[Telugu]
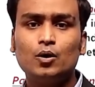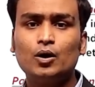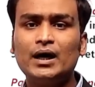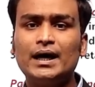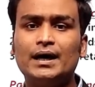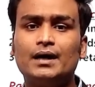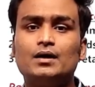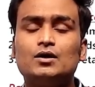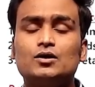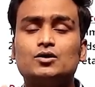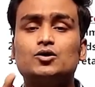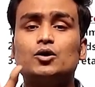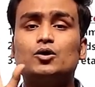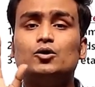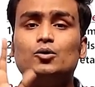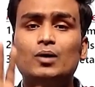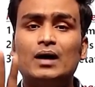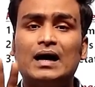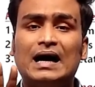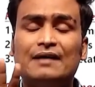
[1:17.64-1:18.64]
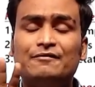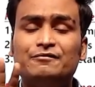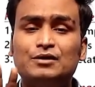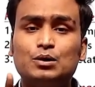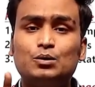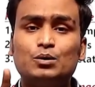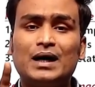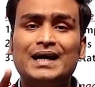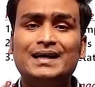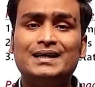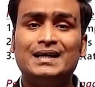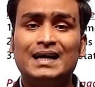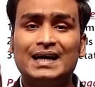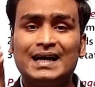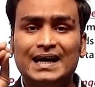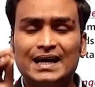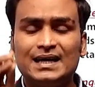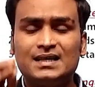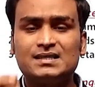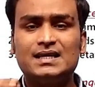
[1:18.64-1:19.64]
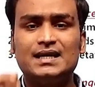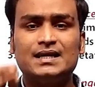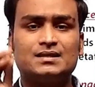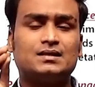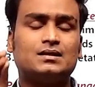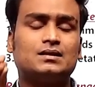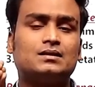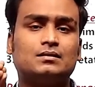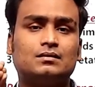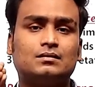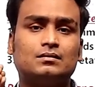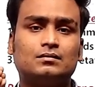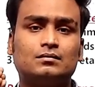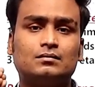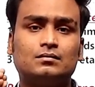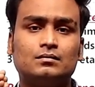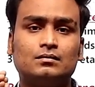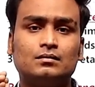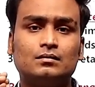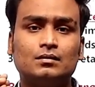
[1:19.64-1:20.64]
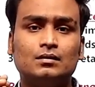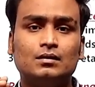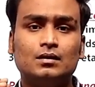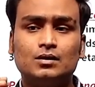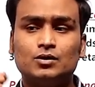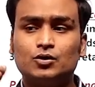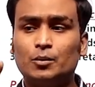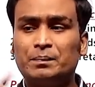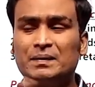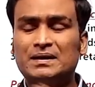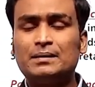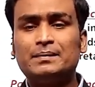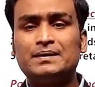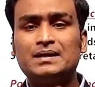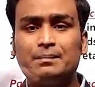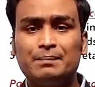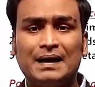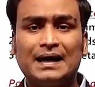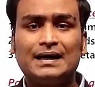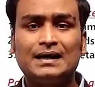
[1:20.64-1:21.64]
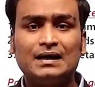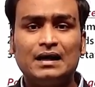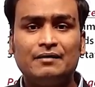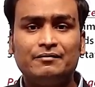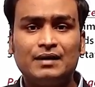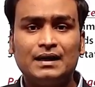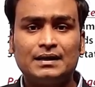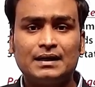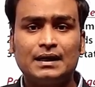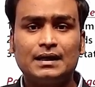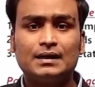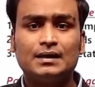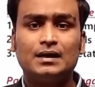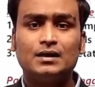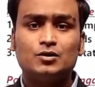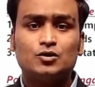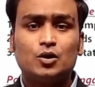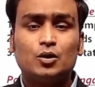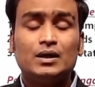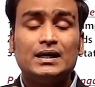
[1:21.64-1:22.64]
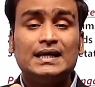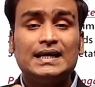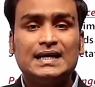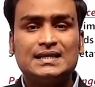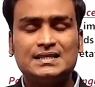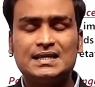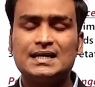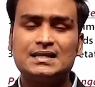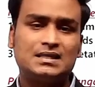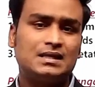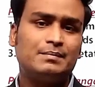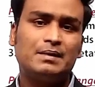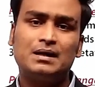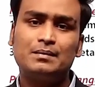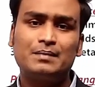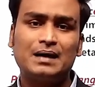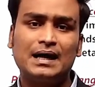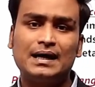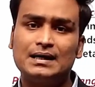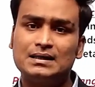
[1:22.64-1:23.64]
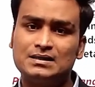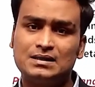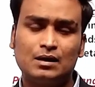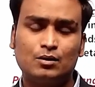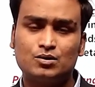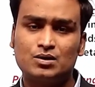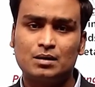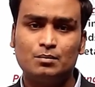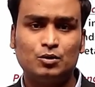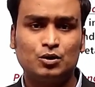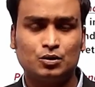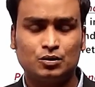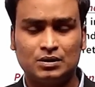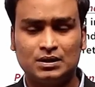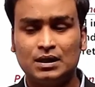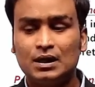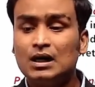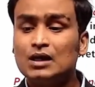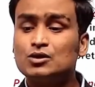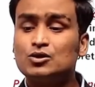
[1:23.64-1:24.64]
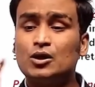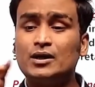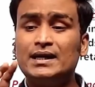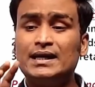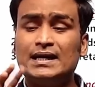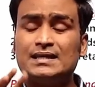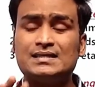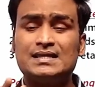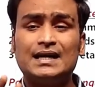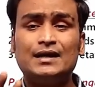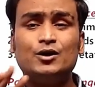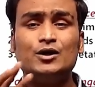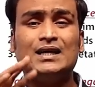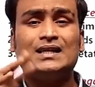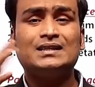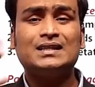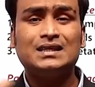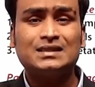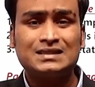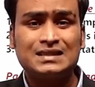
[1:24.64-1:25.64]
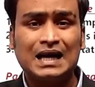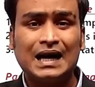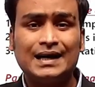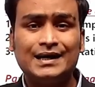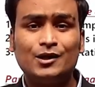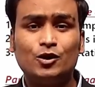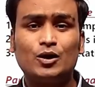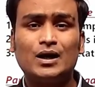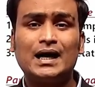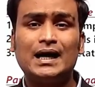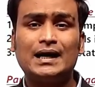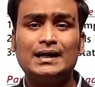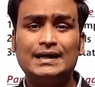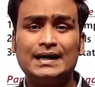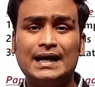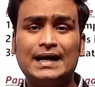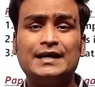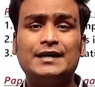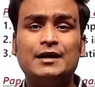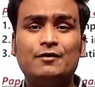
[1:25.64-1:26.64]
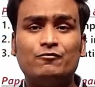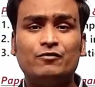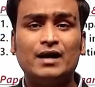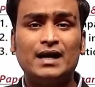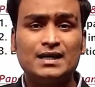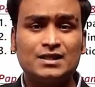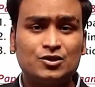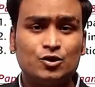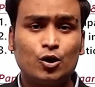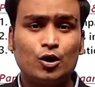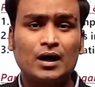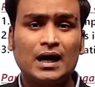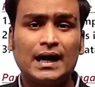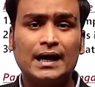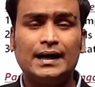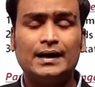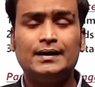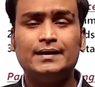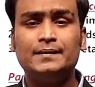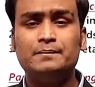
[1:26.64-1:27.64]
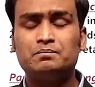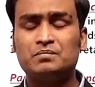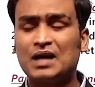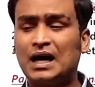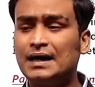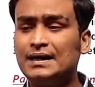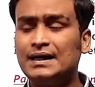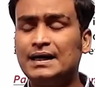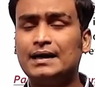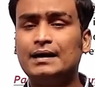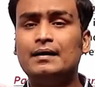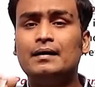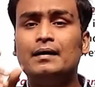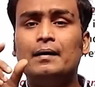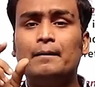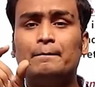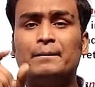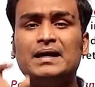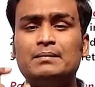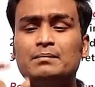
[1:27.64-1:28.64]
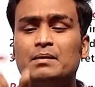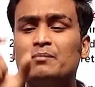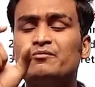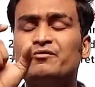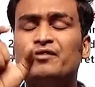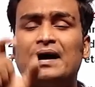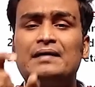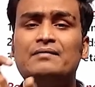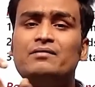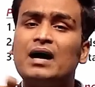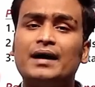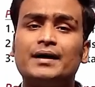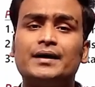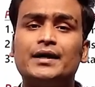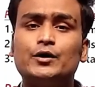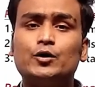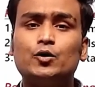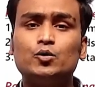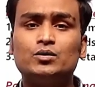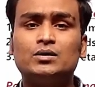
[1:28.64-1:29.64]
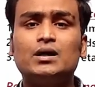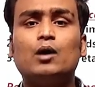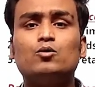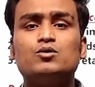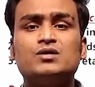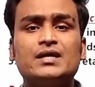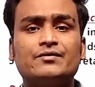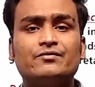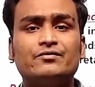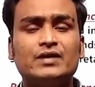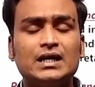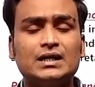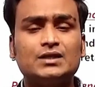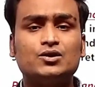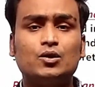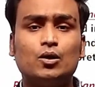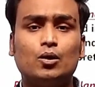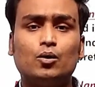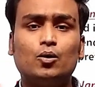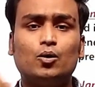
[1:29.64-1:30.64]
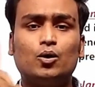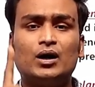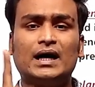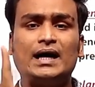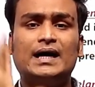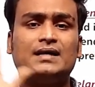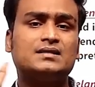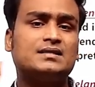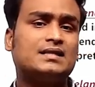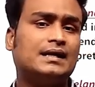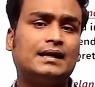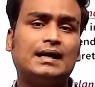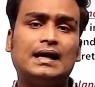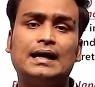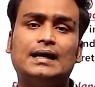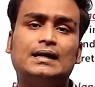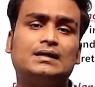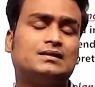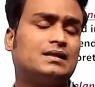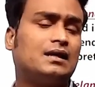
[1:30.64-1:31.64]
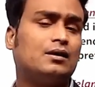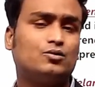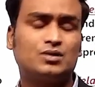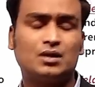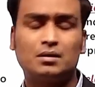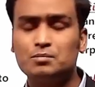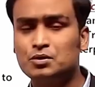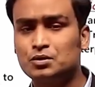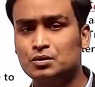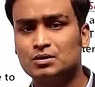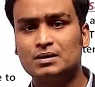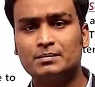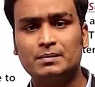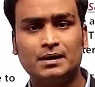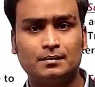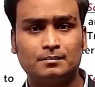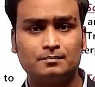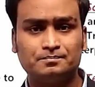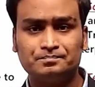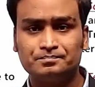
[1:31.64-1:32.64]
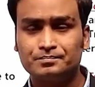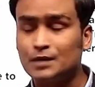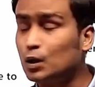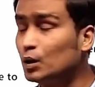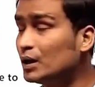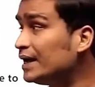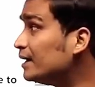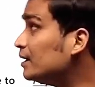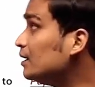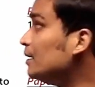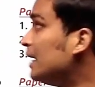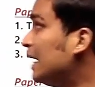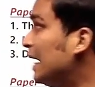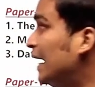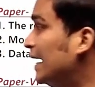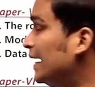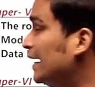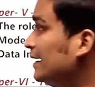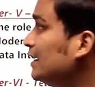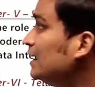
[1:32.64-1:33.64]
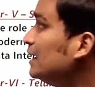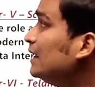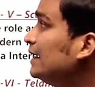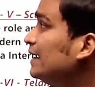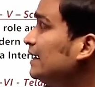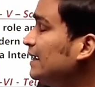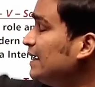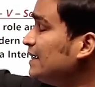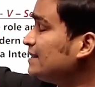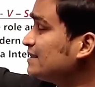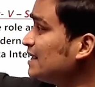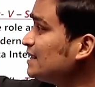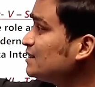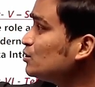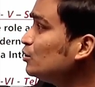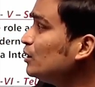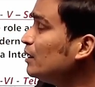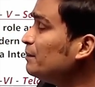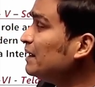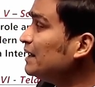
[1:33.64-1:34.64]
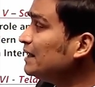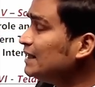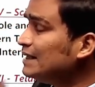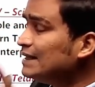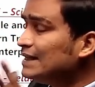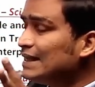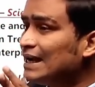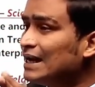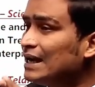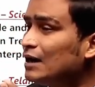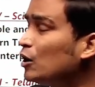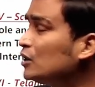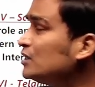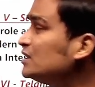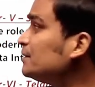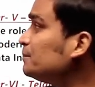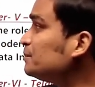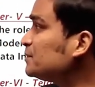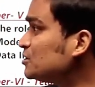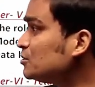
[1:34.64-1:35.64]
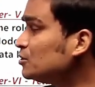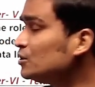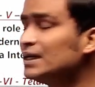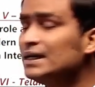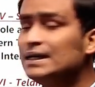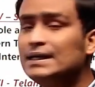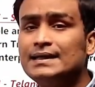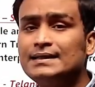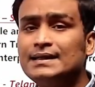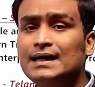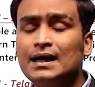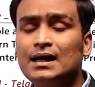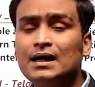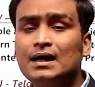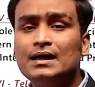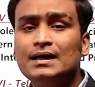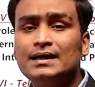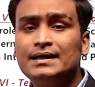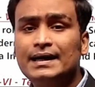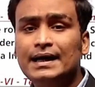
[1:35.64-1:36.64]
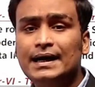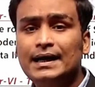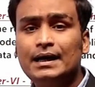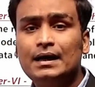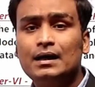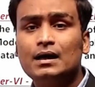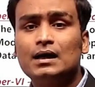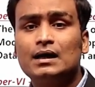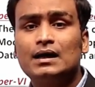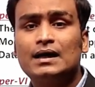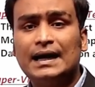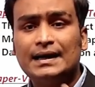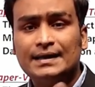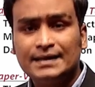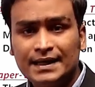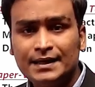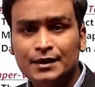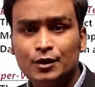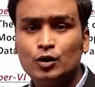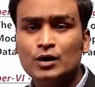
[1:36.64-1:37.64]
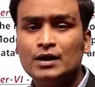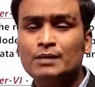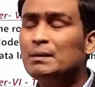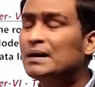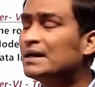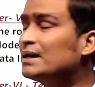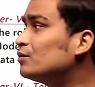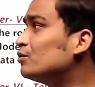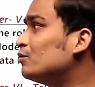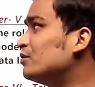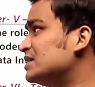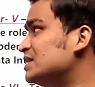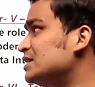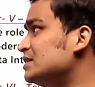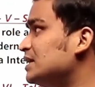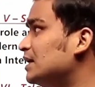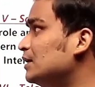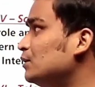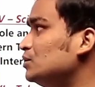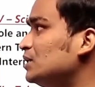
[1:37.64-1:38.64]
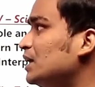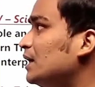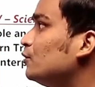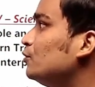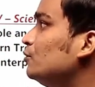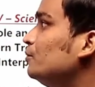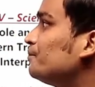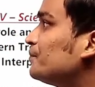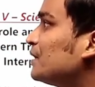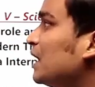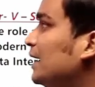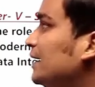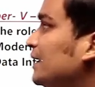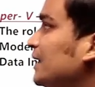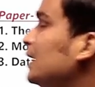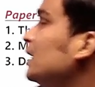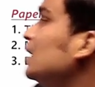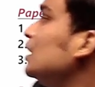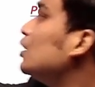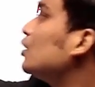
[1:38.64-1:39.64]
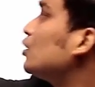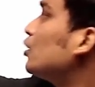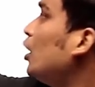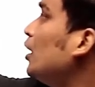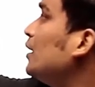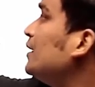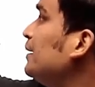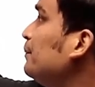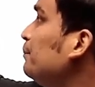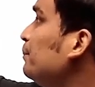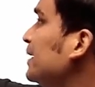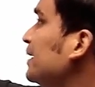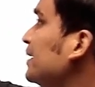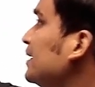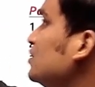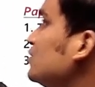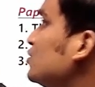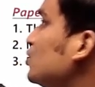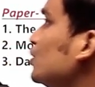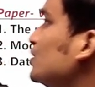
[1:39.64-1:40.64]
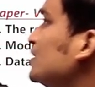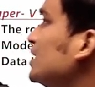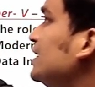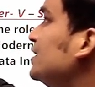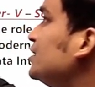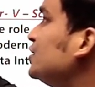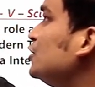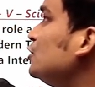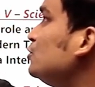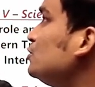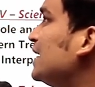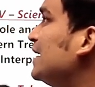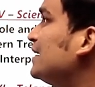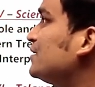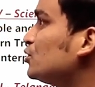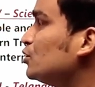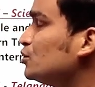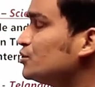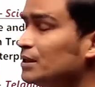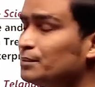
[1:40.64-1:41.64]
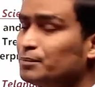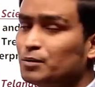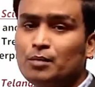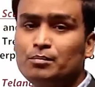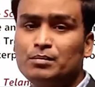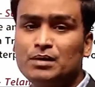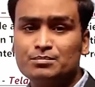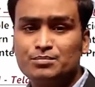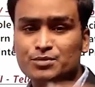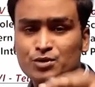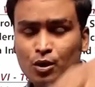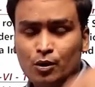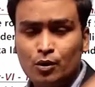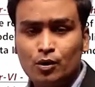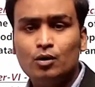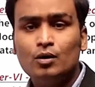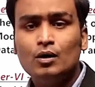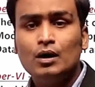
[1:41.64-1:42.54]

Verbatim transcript: ఓకే సో యూ హ్యావ్ టు రైట్ ఎస్ఎస్ సో పెద్ద పెద్ద పారాగ్రాఫ్లు అంటాం కదా సో ఈ ఎస్ఏస్ని మనం రాయాల్సిన అవసరం ఉంటుంది సో ఈ ఎస్ఏలు ఎంత స్థాయిలో రాయాలి ఎన్ని వర్డ్స్లో రాయాలి అంటే మినిమం ఫైవ్ హండ్రెడ్ టు థౌజండ్ వర్డ్స్లో ఒక్క ఎస్ఏని రాయాల్సిన అవసరం ఉంటుంది మనం ఓకే అండ్ ఈ ఎస్ఎస్ కూడా మనకి ఏ కాన్సెప్ట్స్ నుండి లేదా ఏ కంటెంట్ నుండి మనకి క్వశ్చన్స్ అడుగుతారు అంటే కాంటెంపరీ సోషల్ ఇష్యూస్ అండ్ సోషల్ ప్రాబ్లమ్స్ సో